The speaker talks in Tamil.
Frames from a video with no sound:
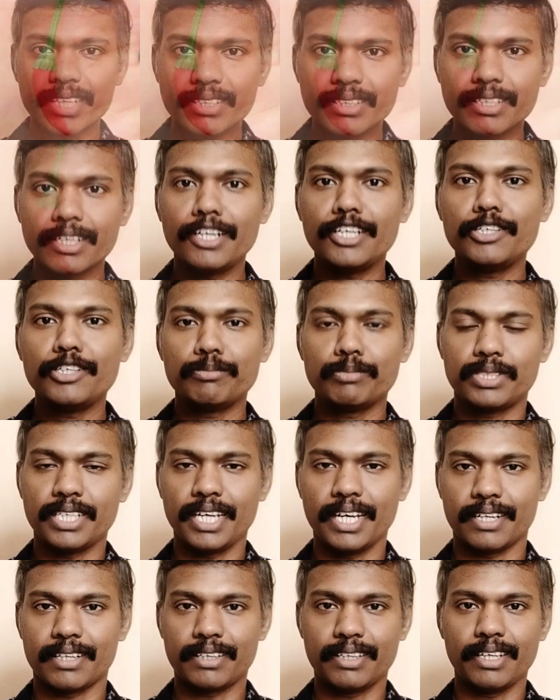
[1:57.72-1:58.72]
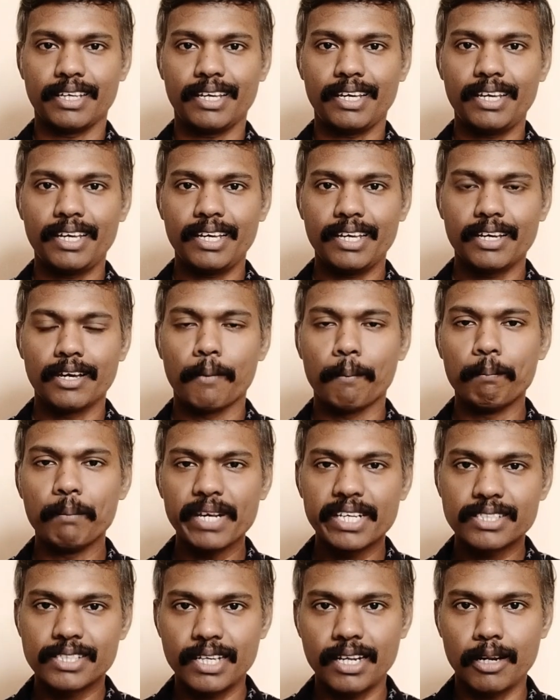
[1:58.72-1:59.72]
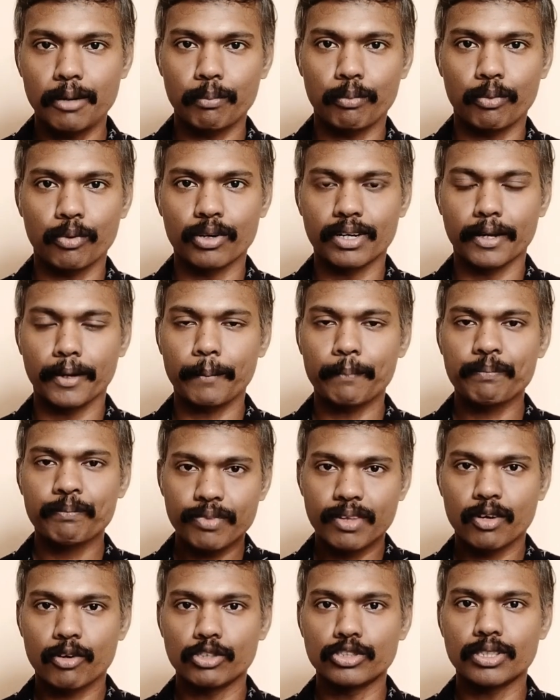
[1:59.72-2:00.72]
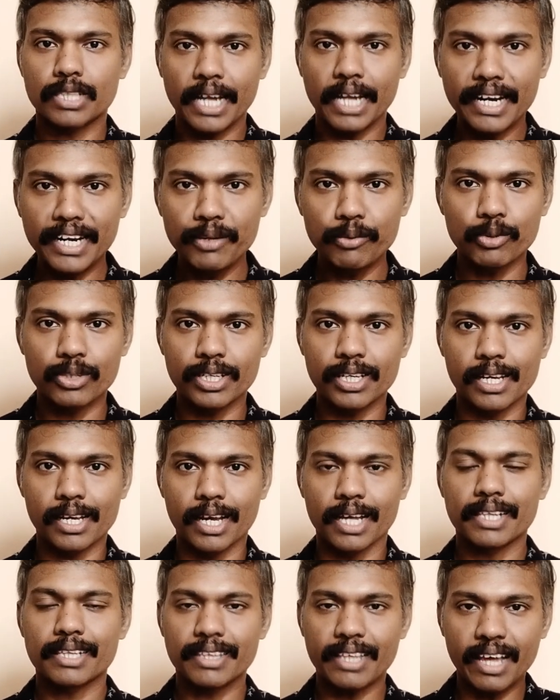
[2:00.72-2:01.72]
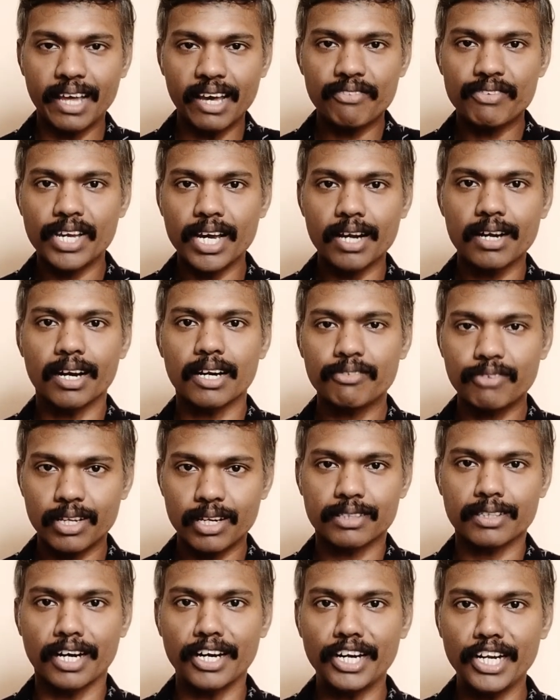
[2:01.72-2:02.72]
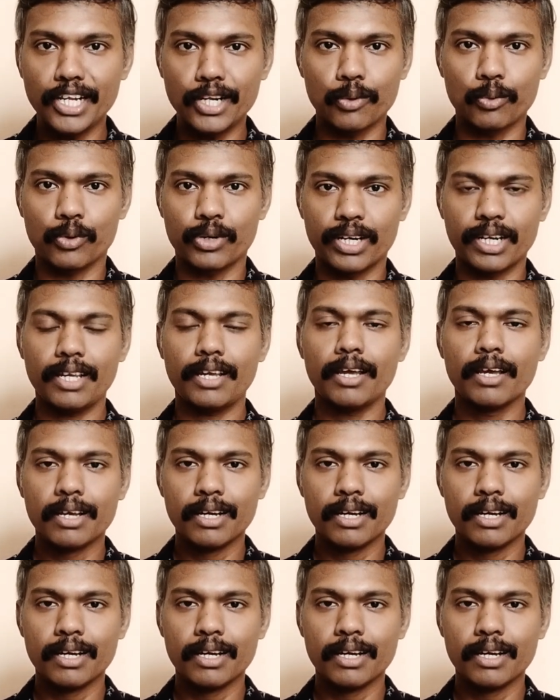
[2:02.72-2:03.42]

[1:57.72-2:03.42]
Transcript: அத்தனையும் சேர்த்து மிக்சியில் போட்டு கொஞ்சம் தண்ணி ஊற்றிக்கிங்க தேவையான அளவு அதில் தண்ணீர் ஊற்றி